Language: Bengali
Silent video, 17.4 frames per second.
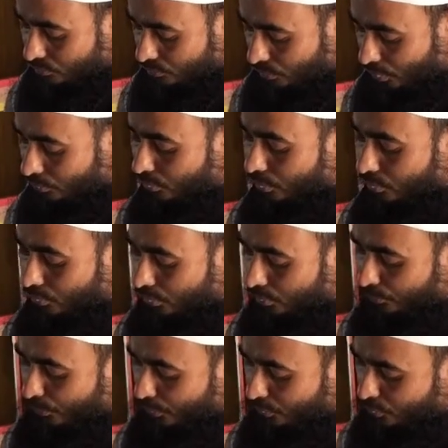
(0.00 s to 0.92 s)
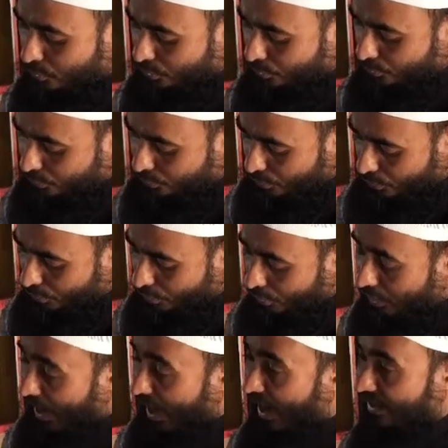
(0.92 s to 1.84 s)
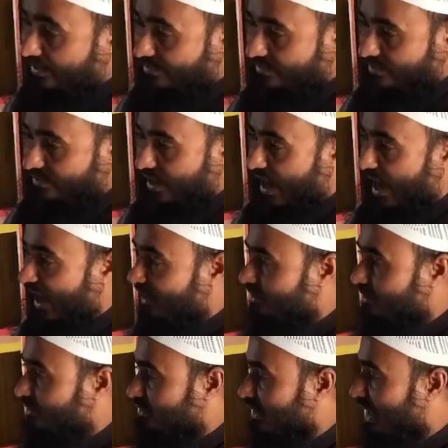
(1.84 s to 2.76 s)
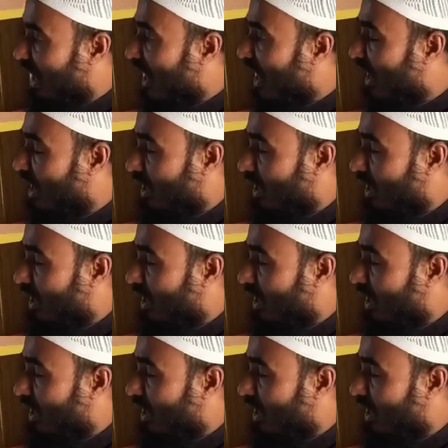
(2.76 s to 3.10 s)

ততক্ষণ পর্যন্ত হাত্তা হাত্তা